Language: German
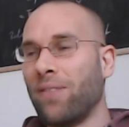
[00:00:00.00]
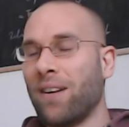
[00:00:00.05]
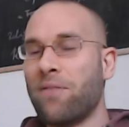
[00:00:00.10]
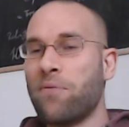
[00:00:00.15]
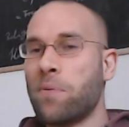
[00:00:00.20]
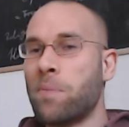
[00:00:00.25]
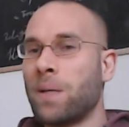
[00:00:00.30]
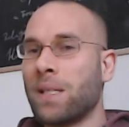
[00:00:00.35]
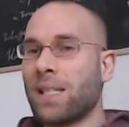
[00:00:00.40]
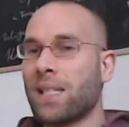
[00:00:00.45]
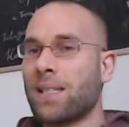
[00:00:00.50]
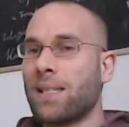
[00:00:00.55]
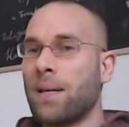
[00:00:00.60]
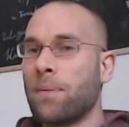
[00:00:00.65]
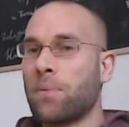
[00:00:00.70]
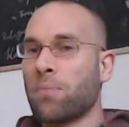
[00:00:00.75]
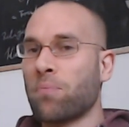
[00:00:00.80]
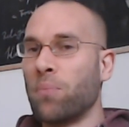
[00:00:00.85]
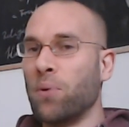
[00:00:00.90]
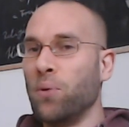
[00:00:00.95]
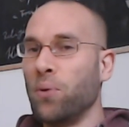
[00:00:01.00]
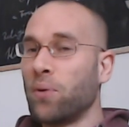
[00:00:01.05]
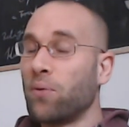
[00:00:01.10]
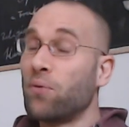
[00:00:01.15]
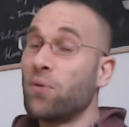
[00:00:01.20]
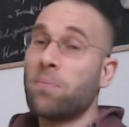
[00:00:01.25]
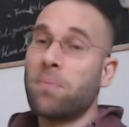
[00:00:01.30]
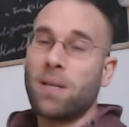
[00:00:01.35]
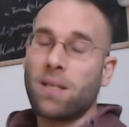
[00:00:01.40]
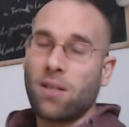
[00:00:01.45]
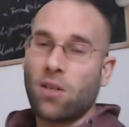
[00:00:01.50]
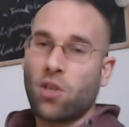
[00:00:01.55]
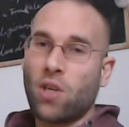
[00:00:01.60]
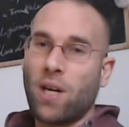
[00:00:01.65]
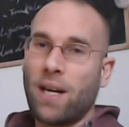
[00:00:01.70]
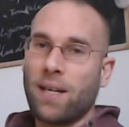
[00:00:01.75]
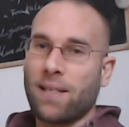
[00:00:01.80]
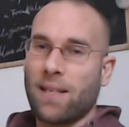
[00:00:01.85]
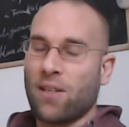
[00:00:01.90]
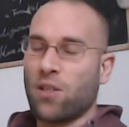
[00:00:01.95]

weil wenn man sich selbst belügt, fühlt man sich scheiße.